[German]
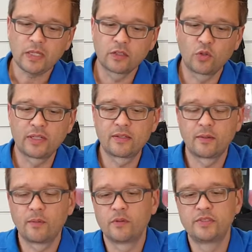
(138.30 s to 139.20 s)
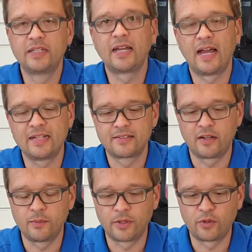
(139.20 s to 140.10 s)
Dort
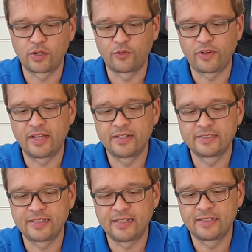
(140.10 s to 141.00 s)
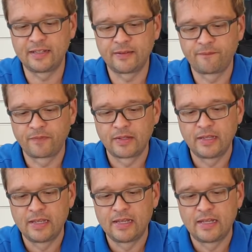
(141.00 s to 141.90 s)
sicherheitshalber noch auf einer Seite
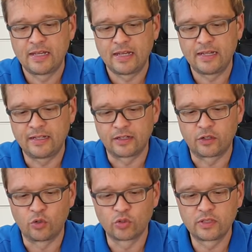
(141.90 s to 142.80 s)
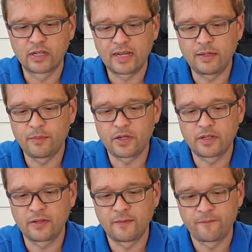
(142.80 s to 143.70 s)
einen Knoten
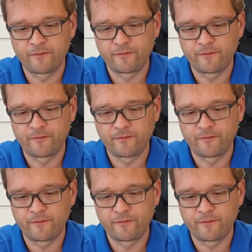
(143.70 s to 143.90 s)
reinmachen.